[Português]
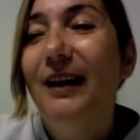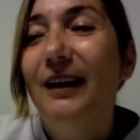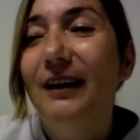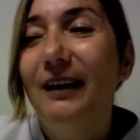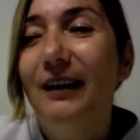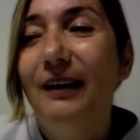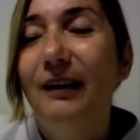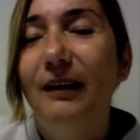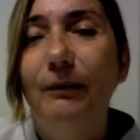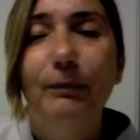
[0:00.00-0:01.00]

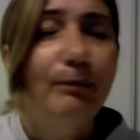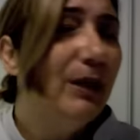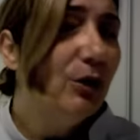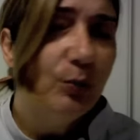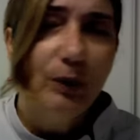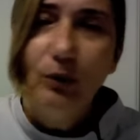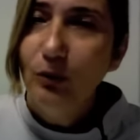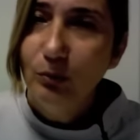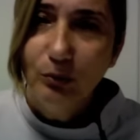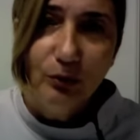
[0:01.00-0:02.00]
E beijo para
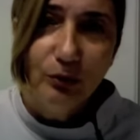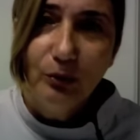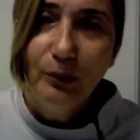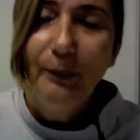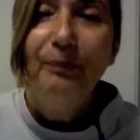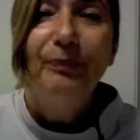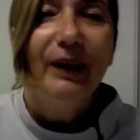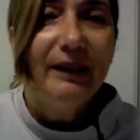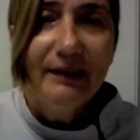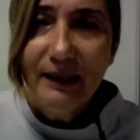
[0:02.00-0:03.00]
todo mundo
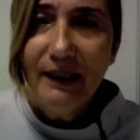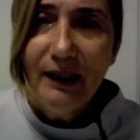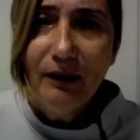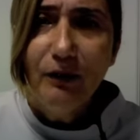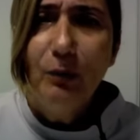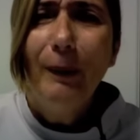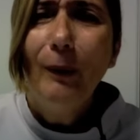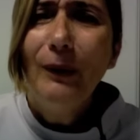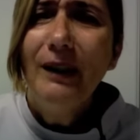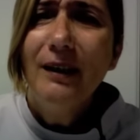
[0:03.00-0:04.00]
escreva. O
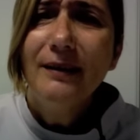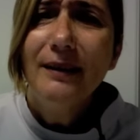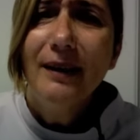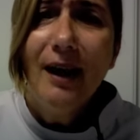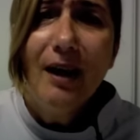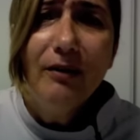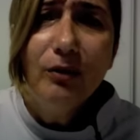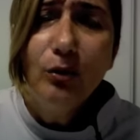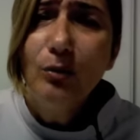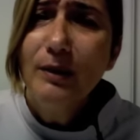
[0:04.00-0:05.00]
Paulinha escreve, eu
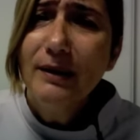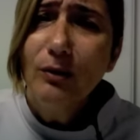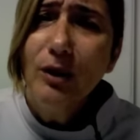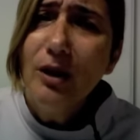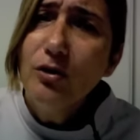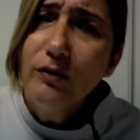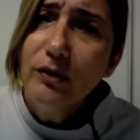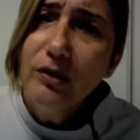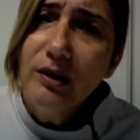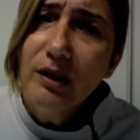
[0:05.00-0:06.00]
tô com uma saudade de
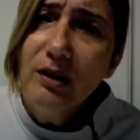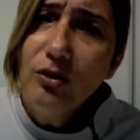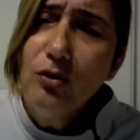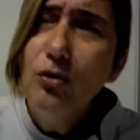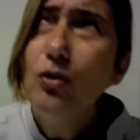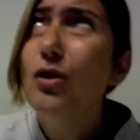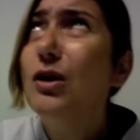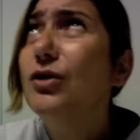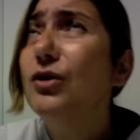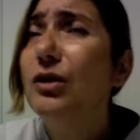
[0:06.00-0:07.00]
você. De
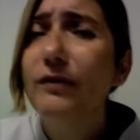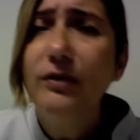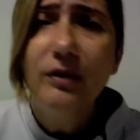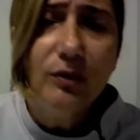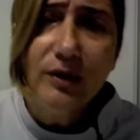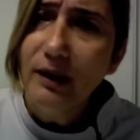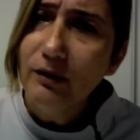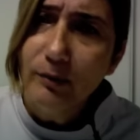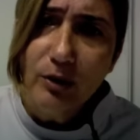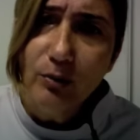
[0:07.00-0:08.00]
hoje que você não escreve
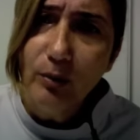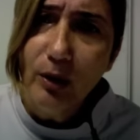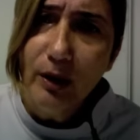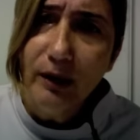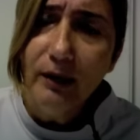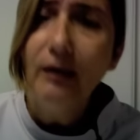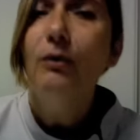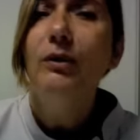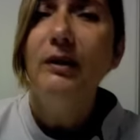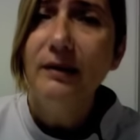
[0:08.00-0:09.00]
mais um blog, o que
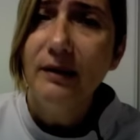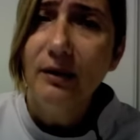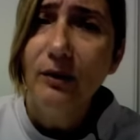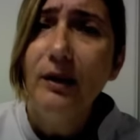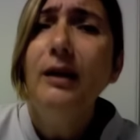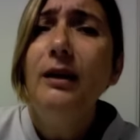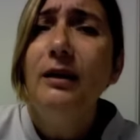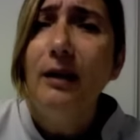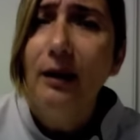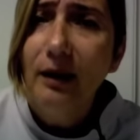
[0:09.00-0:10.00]
aconteceu?
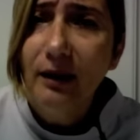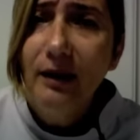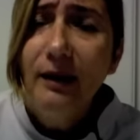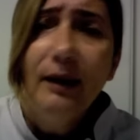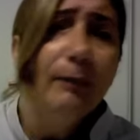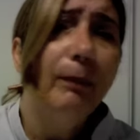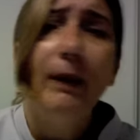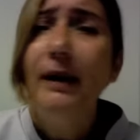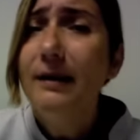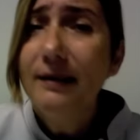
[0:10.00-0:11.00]
Ninha, que
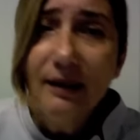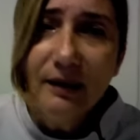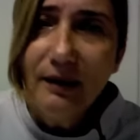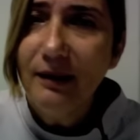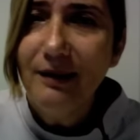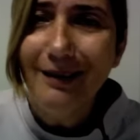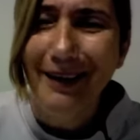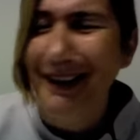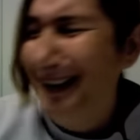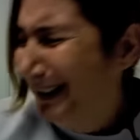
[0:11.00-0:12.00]
passa,
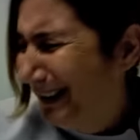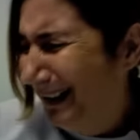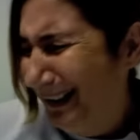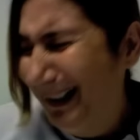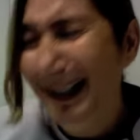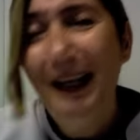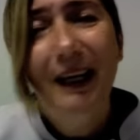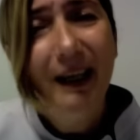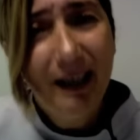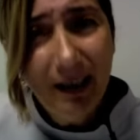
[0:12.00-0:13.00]
Ninha?
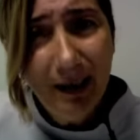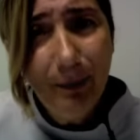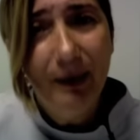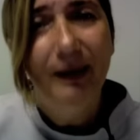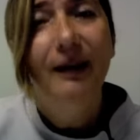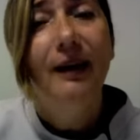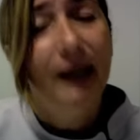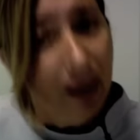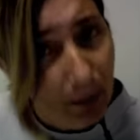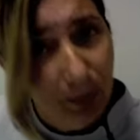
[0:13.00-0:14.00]
escreve, é é
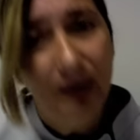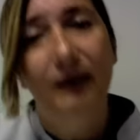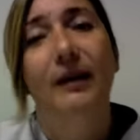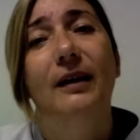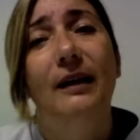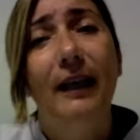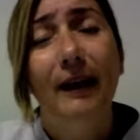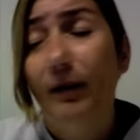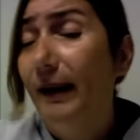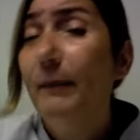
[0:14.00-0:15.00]
escreve.
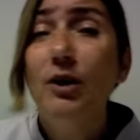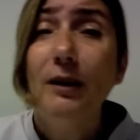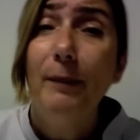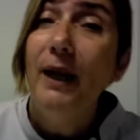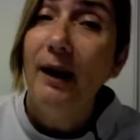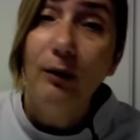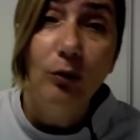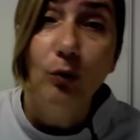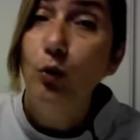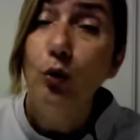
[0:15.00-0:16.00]
estamos
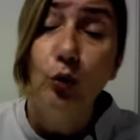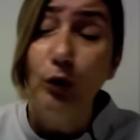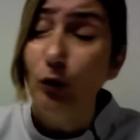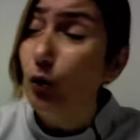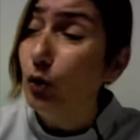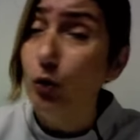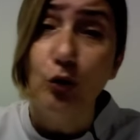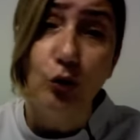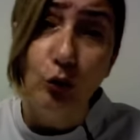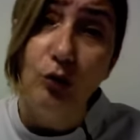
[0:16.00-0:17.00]
esperando, todos
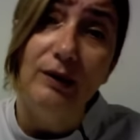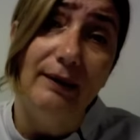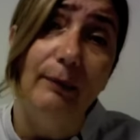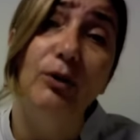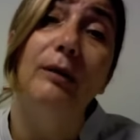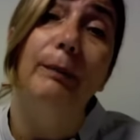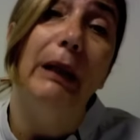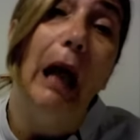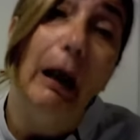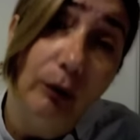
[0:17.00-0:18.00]
nós outros estamos
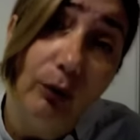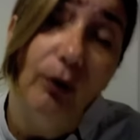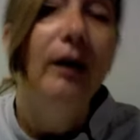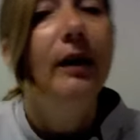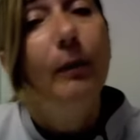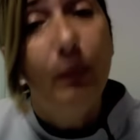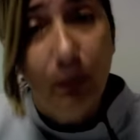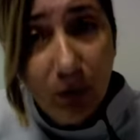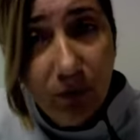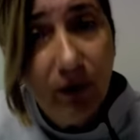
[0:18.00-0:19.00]
esperando.
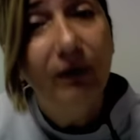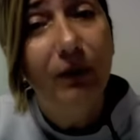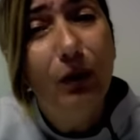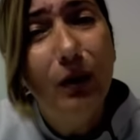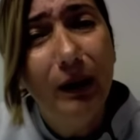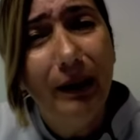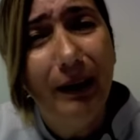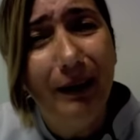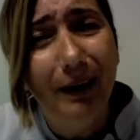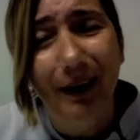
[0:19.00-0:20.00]
Por favor,
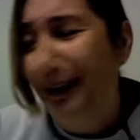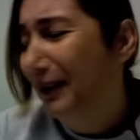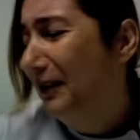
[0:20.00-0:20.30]
Ninha.